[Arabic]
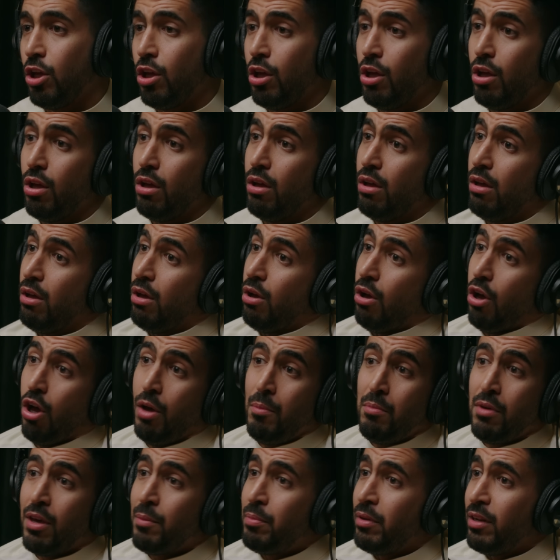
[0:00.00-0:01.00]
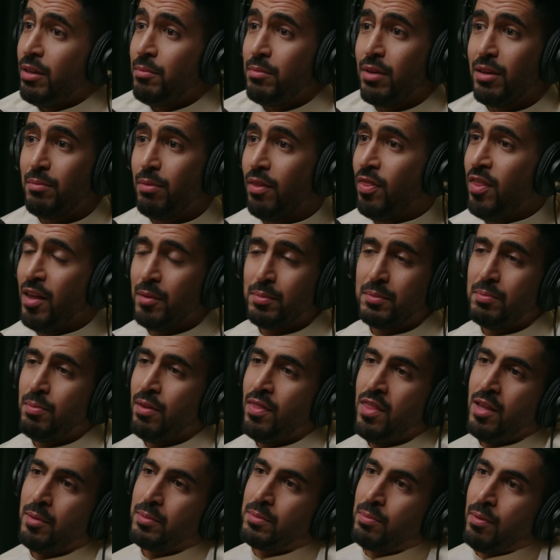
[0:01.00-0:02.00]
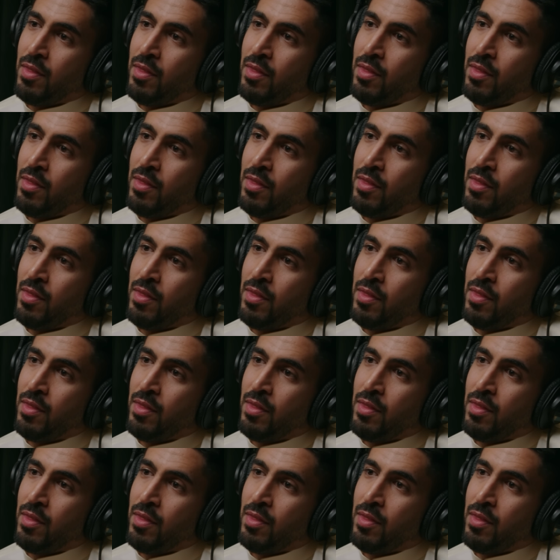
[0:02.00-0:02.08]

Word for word: هم انسان لك 100% بالضبط بالضبط